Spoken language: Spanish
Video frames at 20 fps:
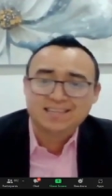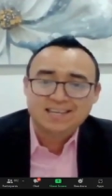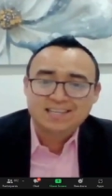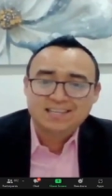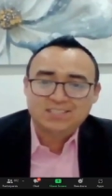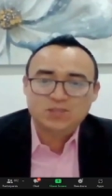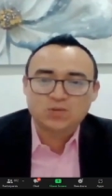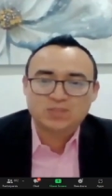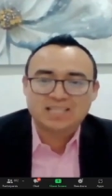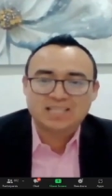
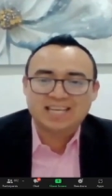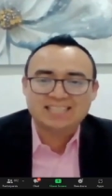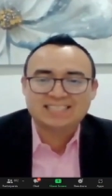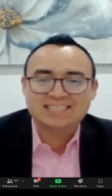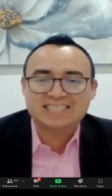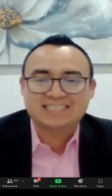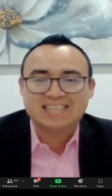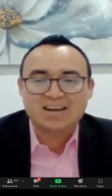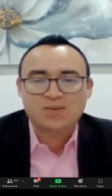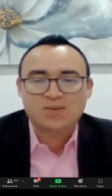Si ustedes que
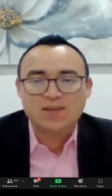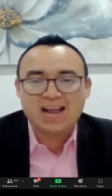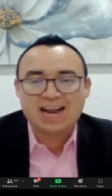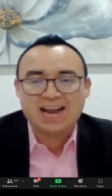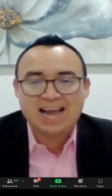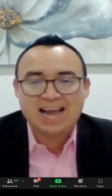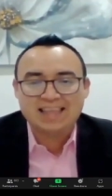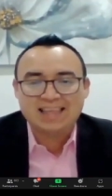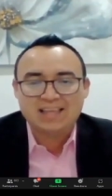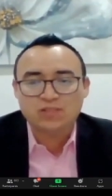están hoy
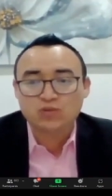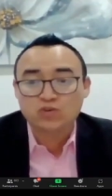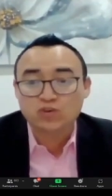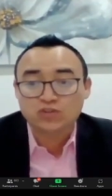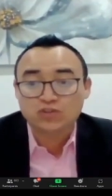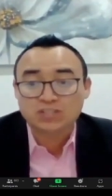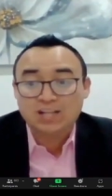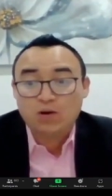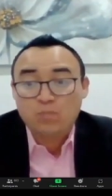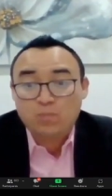acá dándonos
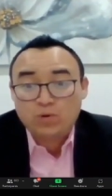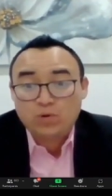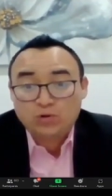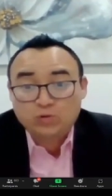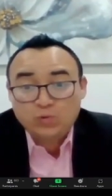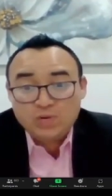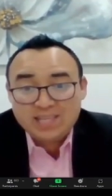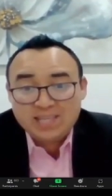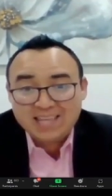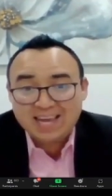la
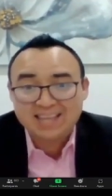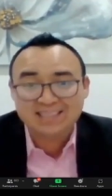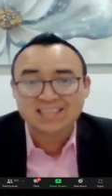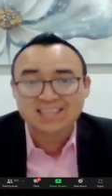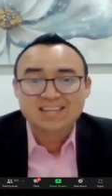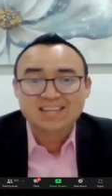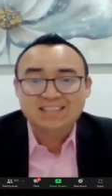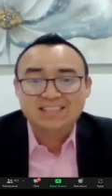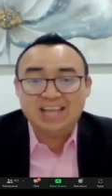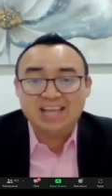oportunidad
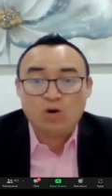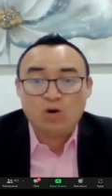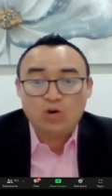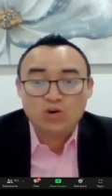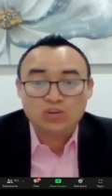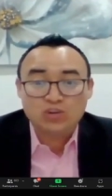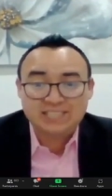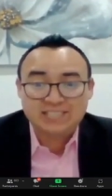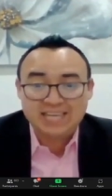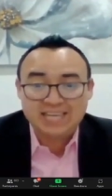de
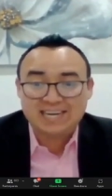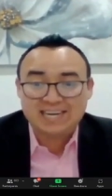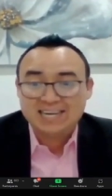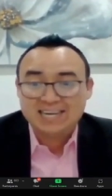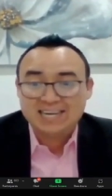conocer